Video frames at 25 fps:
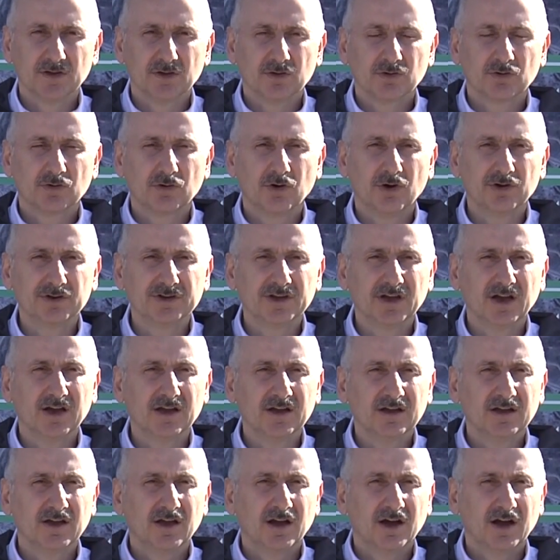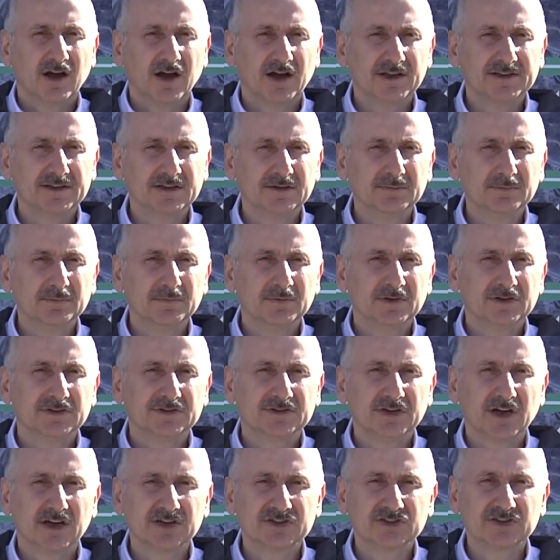Konya, Hadim,
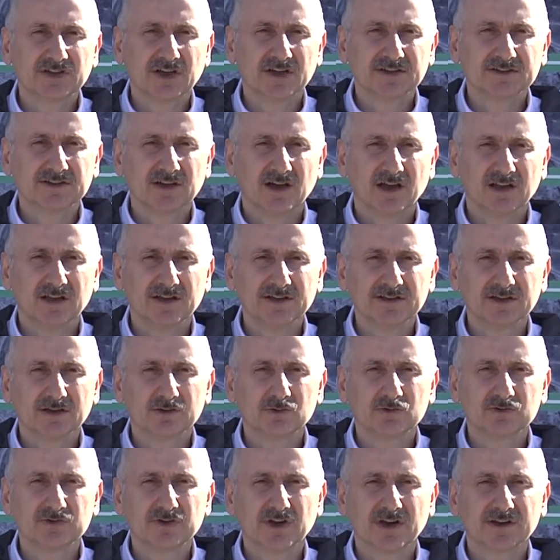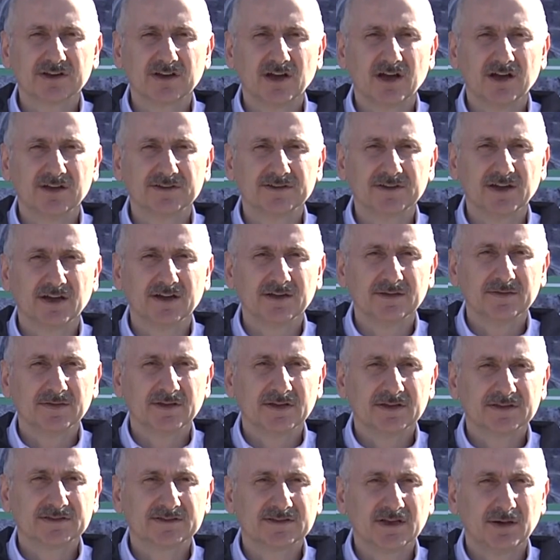Taşkent, Alanya güzergahında
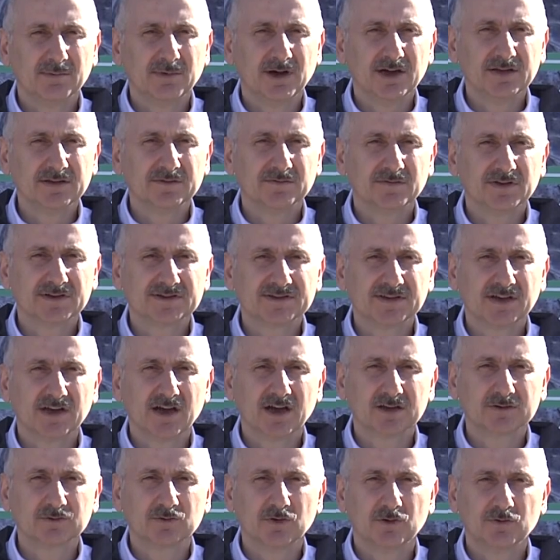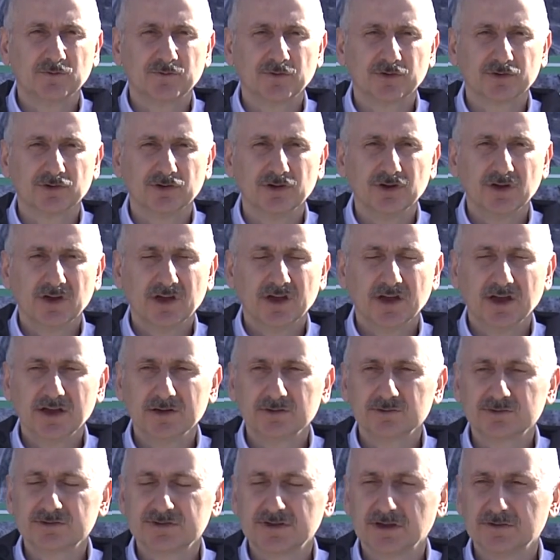zaman ve seyahat konforu en
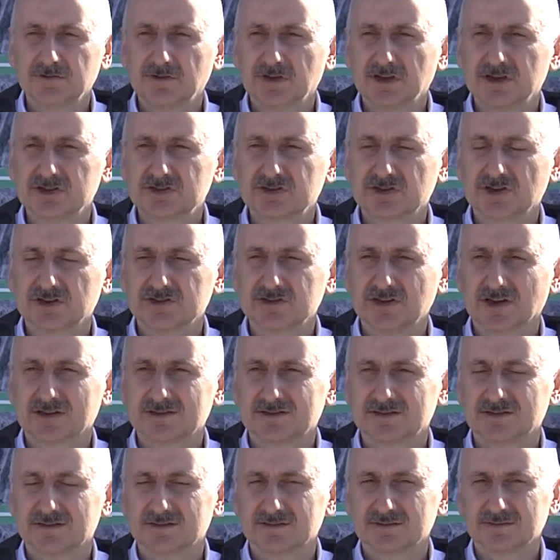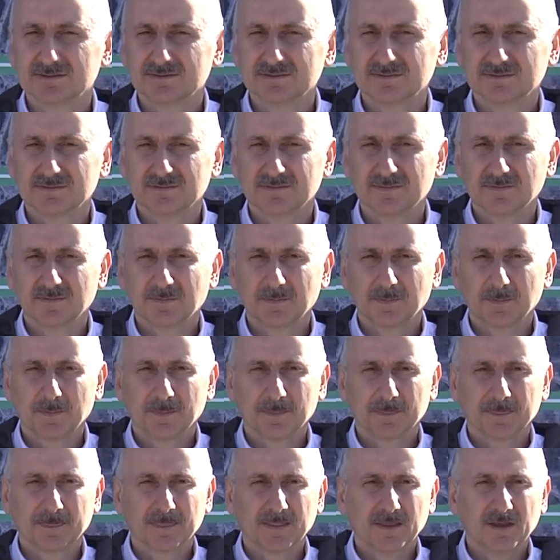üst seviyeye çıkacaktır.
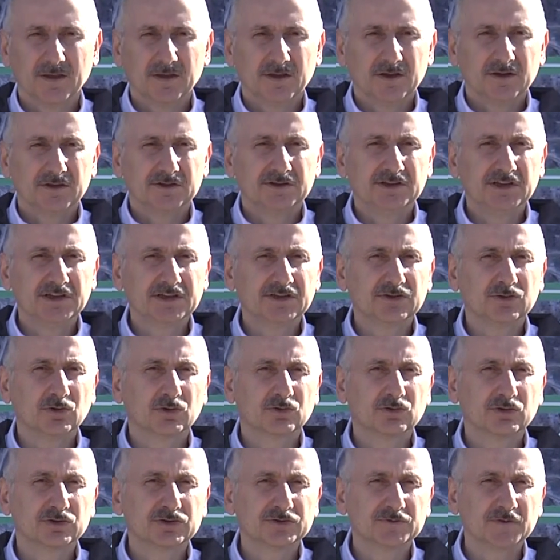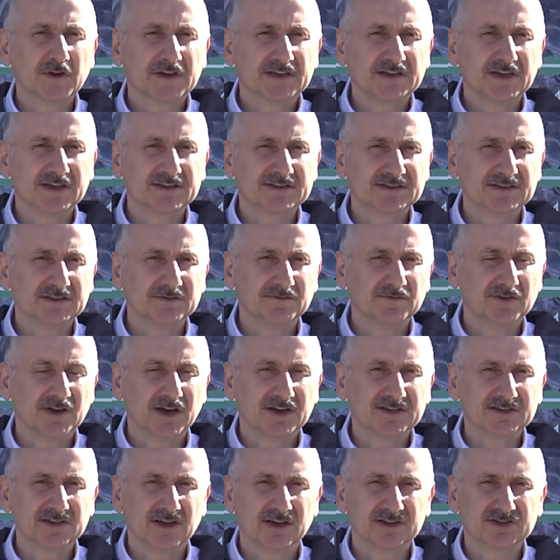Dik yokuş ve keskin
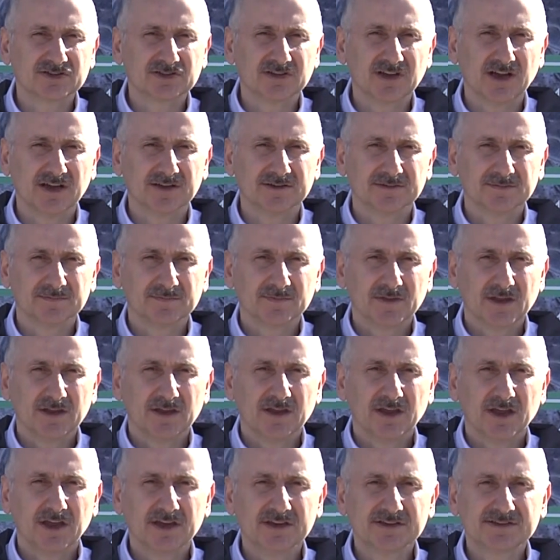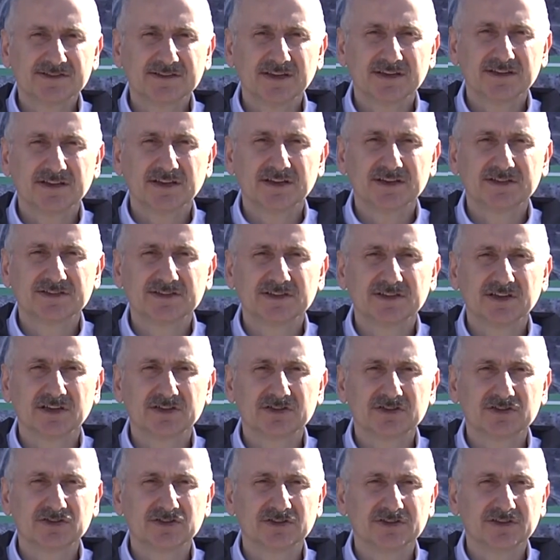virajla aşılan Eğiste Deresi
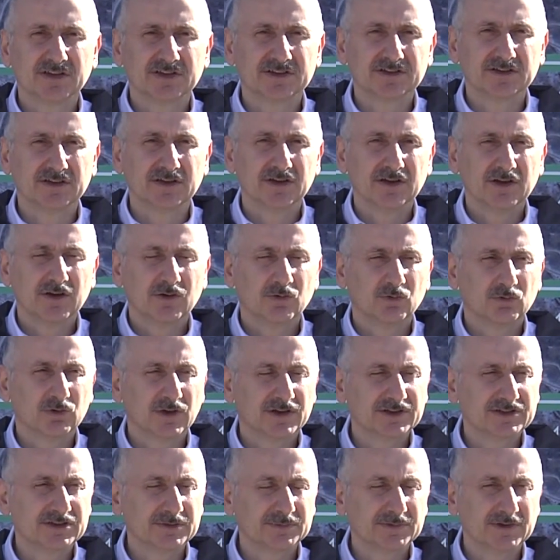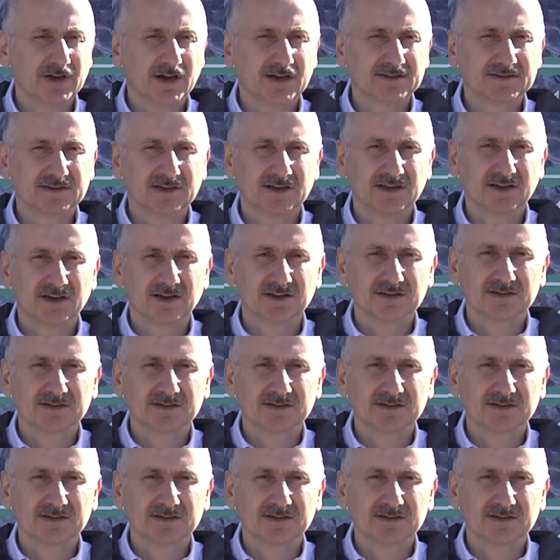geçişindeki ulaşım rahatlayarak